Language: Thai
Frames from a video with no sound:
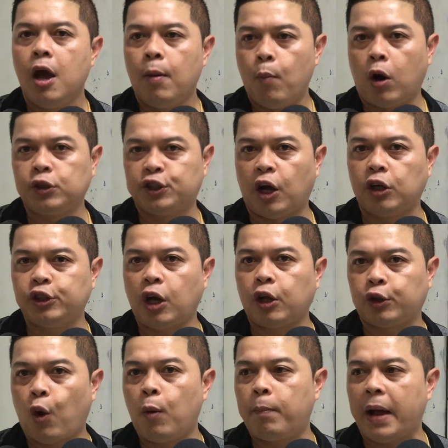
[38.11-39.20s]
บวกสจอ
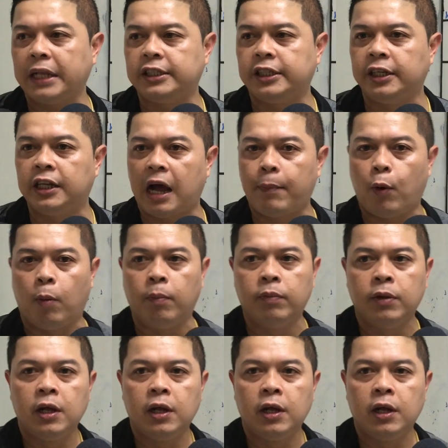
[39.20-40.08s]
ต้องปาจินนะครับผม